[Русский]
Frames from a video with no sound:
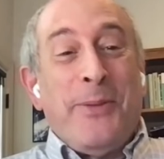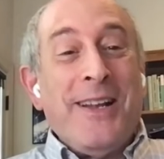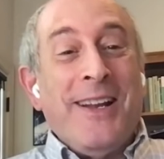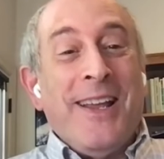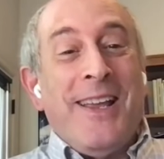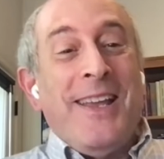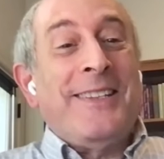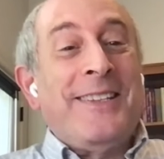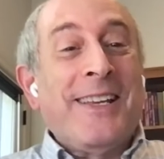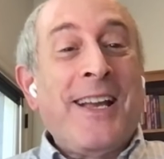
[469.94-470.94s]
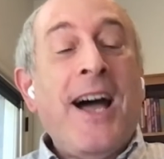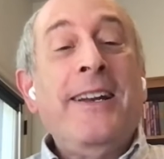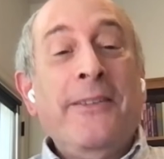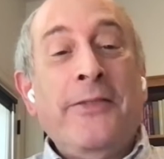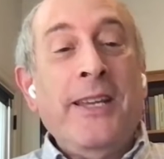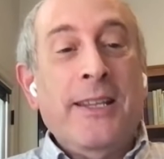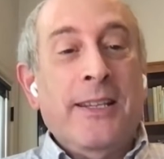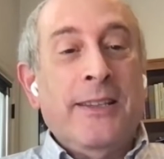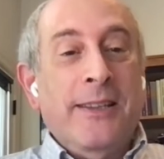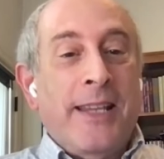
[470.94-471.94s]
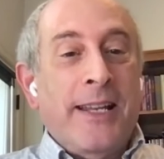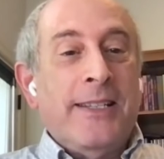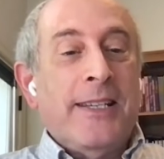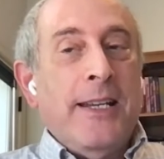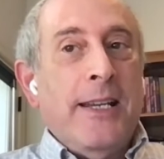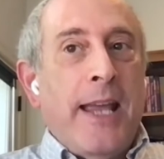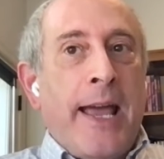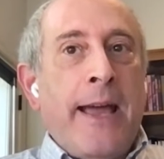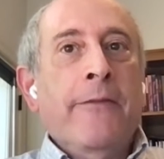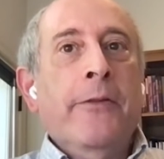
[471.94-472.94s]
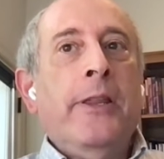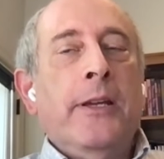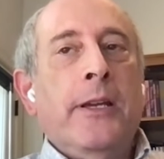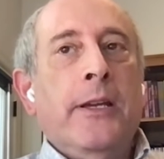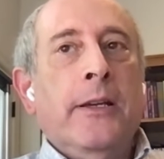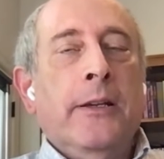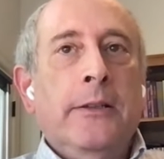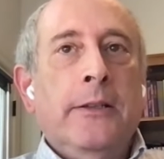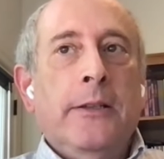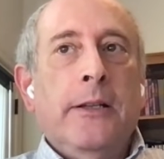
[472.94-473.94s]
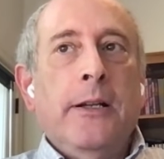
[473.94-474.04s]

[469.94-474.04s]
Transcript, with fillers: быть так, но это такая вещь, которая...